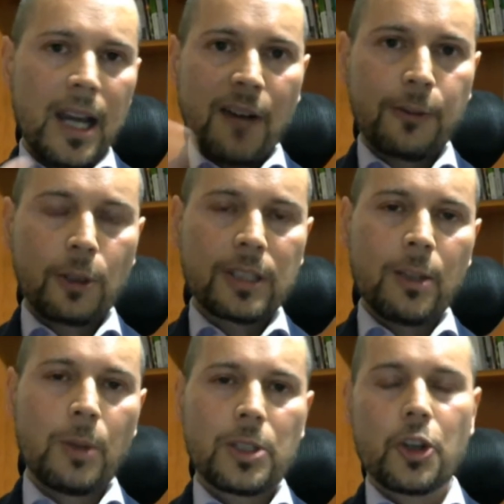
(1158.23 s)
A fronte di
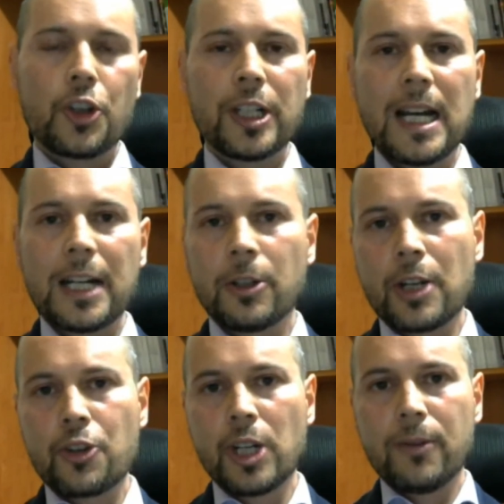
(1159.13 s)
questo scenario,
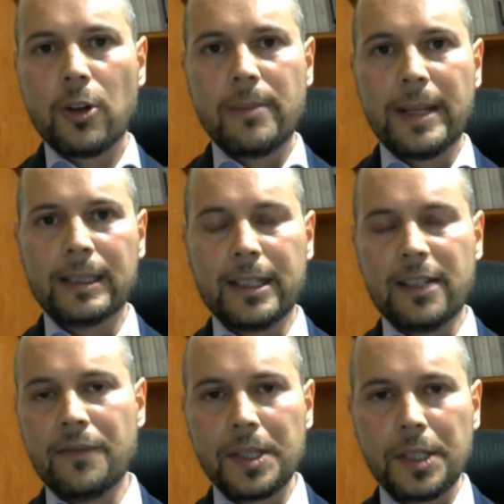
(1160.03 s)
ragionevolmente, gli
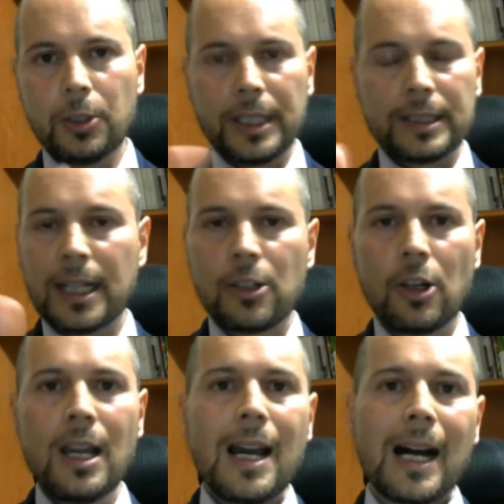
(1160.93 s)
investitori andranno
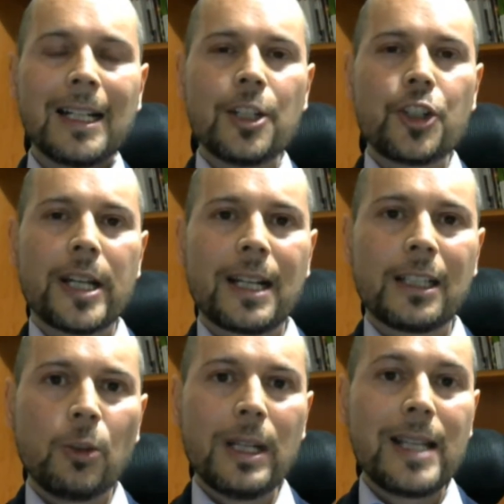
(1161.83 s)
alla ricerca
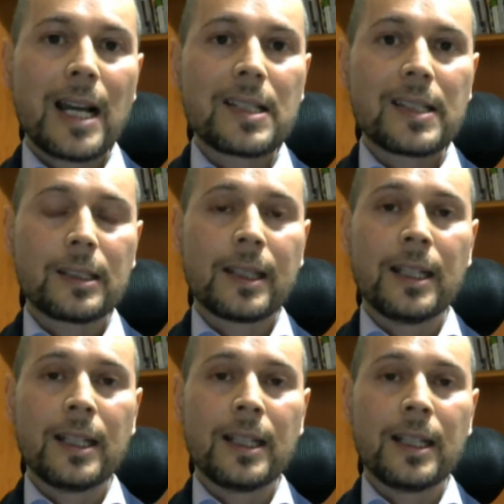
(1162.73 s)
di quegli asset che
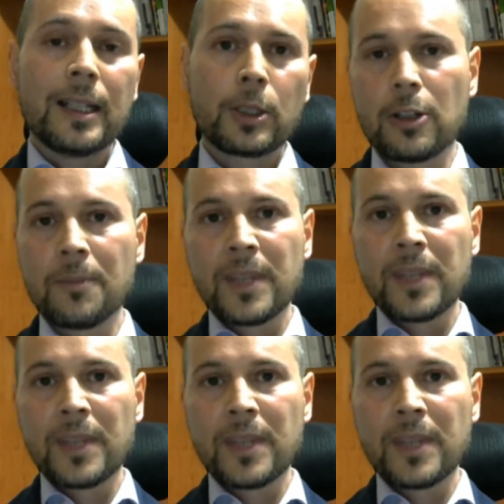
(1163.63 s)
li proteggono